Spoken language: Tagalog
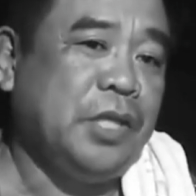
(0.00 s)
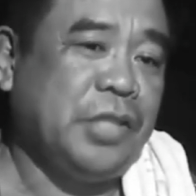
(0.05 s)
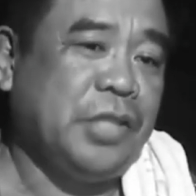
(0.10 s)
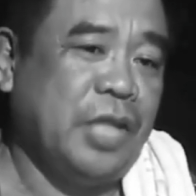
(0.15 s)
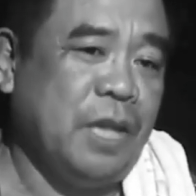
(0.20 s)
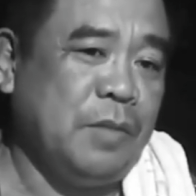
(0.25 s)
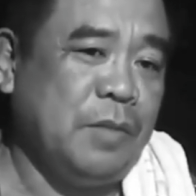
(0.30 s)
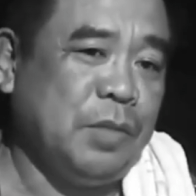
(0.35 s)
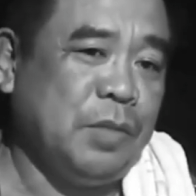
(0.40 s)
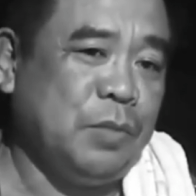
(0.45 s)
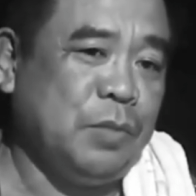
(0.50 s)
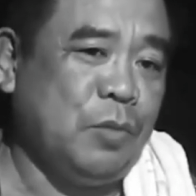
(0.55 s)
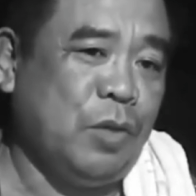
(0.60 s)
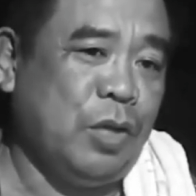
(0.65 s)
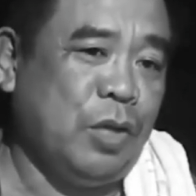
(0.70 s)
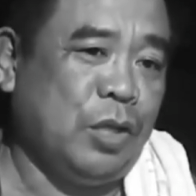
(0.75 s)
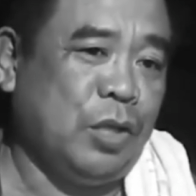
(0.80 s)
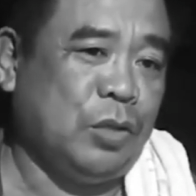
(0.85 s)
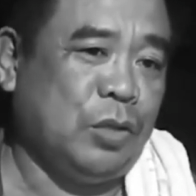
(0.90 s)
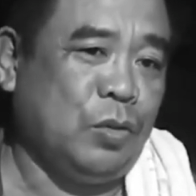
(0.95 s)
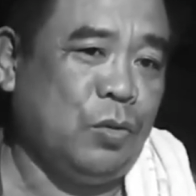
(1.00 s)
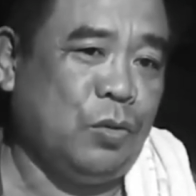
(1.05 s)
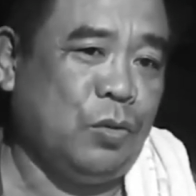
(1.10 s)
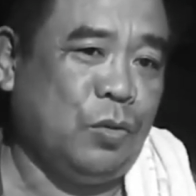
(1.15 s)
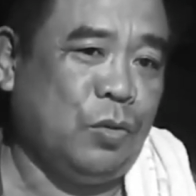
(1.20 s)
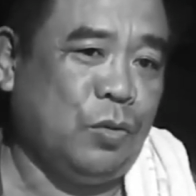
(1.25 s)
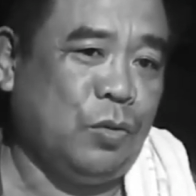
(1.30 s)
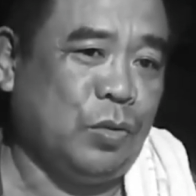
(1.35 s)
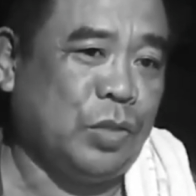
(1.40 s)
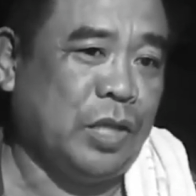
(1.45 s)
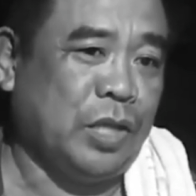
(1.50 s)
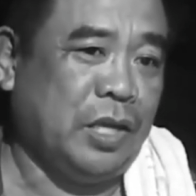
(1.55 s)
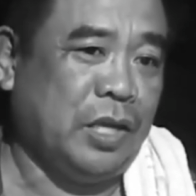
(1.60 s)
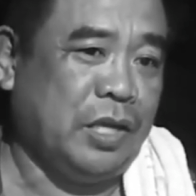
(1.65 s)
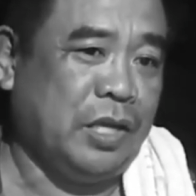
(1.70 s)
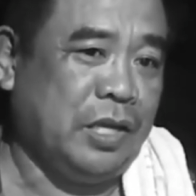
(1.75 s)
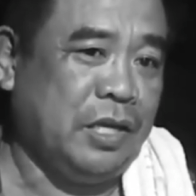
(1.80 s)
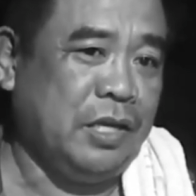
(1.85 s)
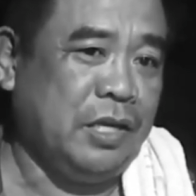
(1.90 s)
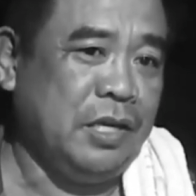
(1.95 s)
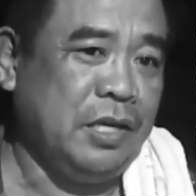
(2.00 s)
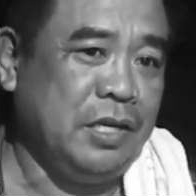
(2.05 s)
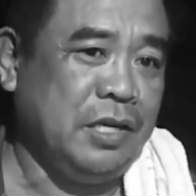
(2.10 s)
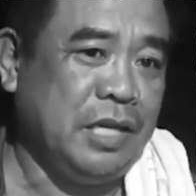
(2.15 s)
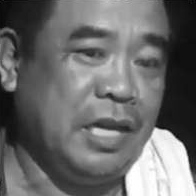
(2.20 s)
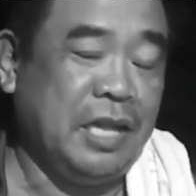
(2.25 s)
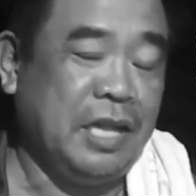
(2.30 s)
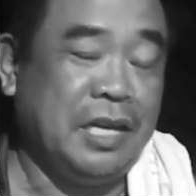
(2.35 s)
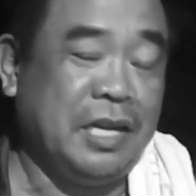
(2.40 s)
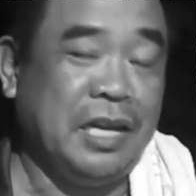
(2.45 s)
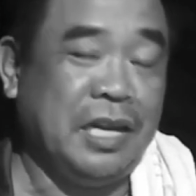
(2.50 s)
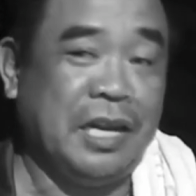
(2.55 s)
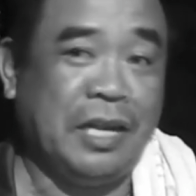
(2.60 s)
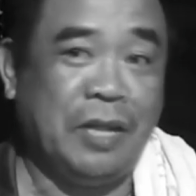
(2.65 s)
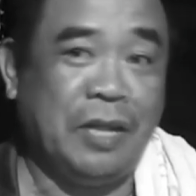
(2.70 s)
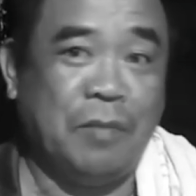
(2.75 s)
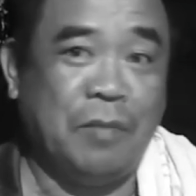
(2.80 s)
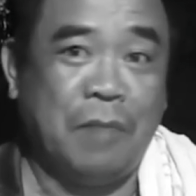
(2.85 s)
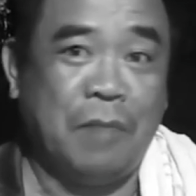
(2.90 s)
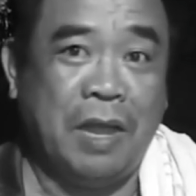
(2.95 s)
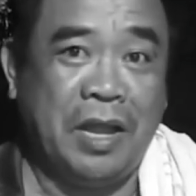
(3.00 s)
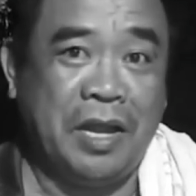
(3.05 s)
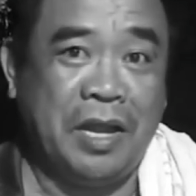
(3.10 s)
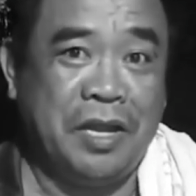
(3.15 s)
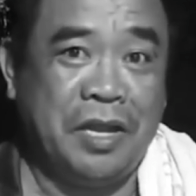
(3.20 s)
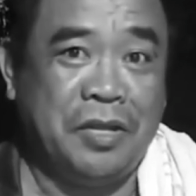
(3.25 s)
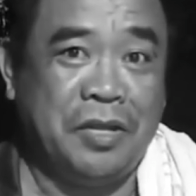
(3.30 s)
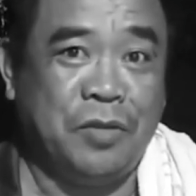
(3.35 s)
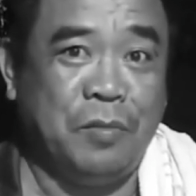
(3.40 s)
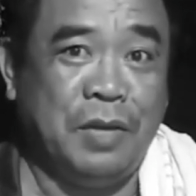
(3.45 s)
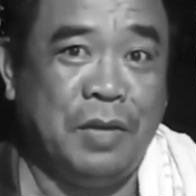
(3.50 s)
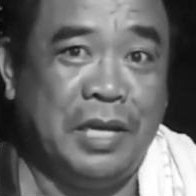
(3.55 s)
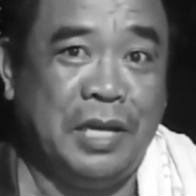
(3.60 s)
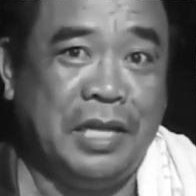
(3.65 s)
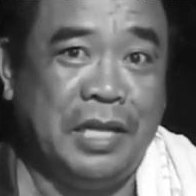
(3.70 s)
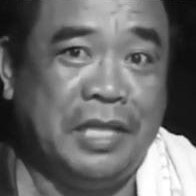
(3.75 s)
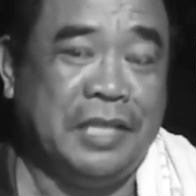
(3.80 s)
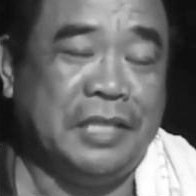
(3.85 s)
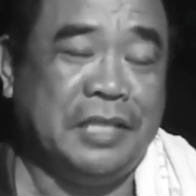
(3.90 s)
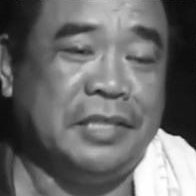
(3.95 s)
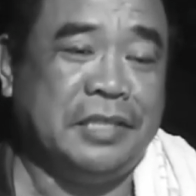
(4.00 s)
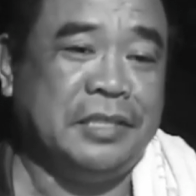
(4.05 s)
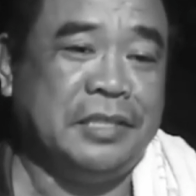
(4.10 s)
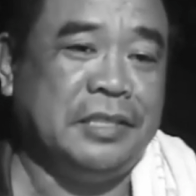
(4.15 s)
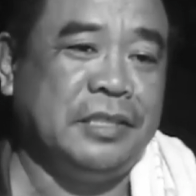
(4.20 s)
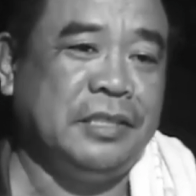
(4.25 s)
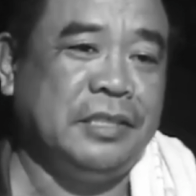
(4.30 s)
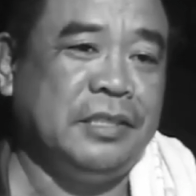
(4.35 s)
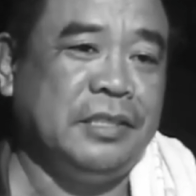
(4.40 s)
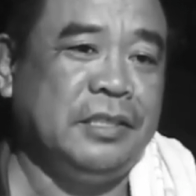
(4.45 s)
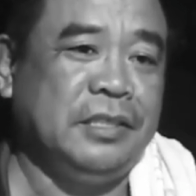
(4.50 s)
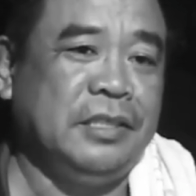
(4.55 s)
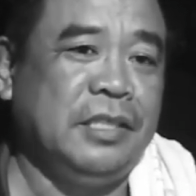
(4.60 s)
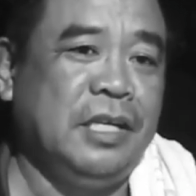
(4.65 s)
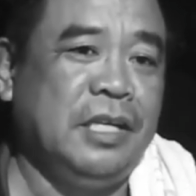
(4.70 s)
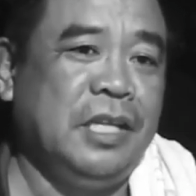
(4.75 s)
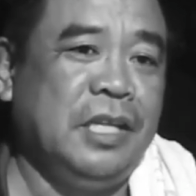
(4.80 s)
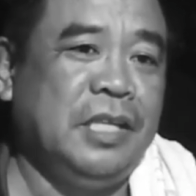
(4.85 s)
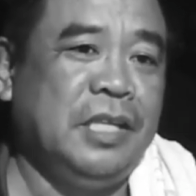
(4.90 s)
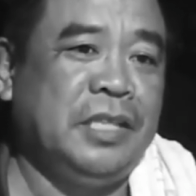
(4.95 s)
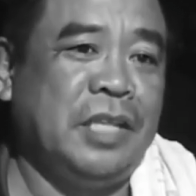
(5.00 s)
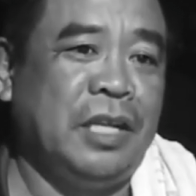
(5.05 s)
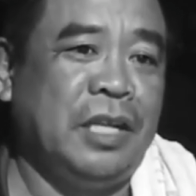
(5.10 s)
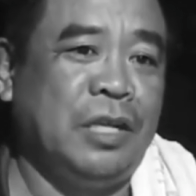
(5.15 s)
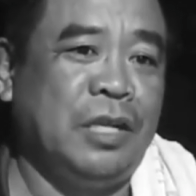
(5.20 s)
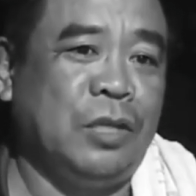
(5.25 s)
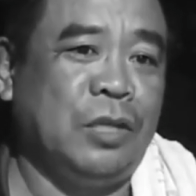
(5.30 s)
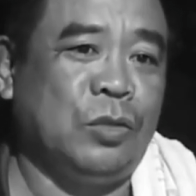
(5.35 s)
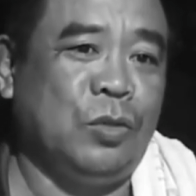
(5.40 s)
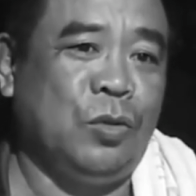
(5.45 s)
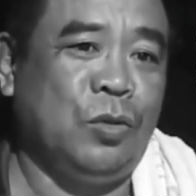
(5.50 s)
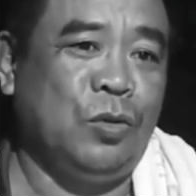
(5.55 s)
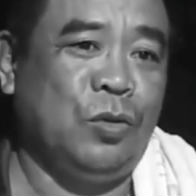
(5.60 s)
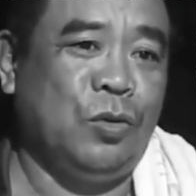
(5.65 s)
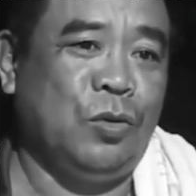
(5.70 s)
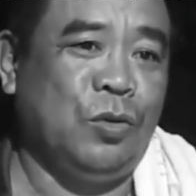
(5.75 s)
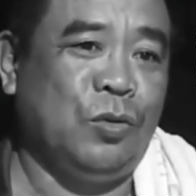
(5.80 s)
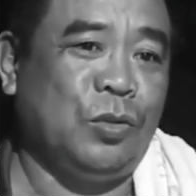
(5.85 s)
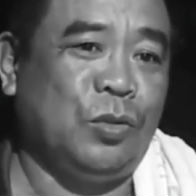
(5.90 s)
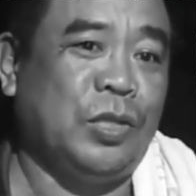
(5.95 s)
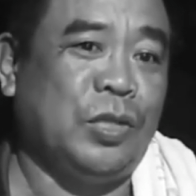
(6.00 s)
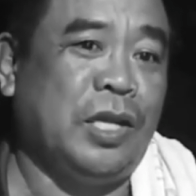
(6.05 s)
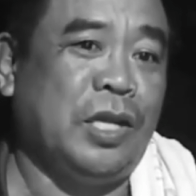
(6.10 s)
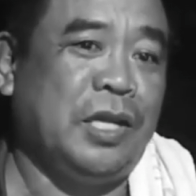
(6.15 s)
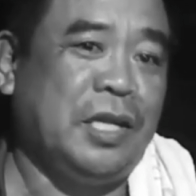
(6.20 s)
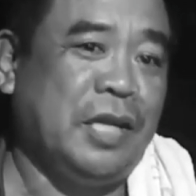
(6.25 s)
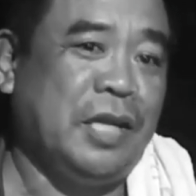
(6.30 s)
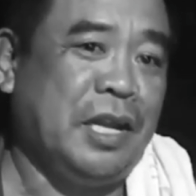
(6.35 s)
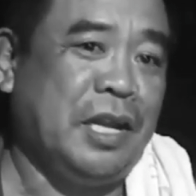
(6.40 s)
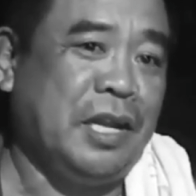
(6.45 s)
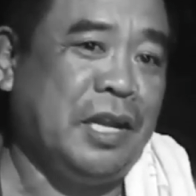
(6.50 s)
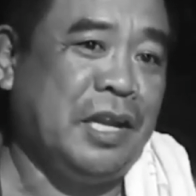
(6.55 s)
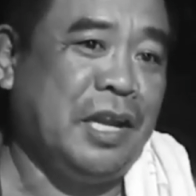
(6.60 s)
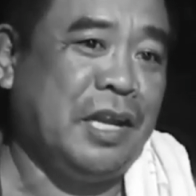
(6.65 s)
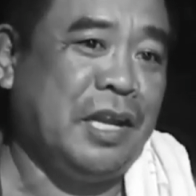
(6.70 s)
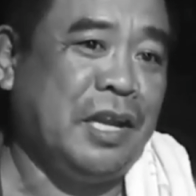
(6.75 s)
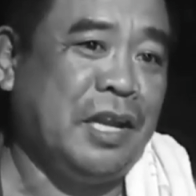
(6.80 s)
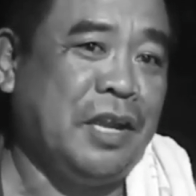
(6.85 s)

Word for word: siya mismo ang nagturo kung saan nila inilagay yung bangkay ni Jubilin. Siya rin nagturo kung saan nila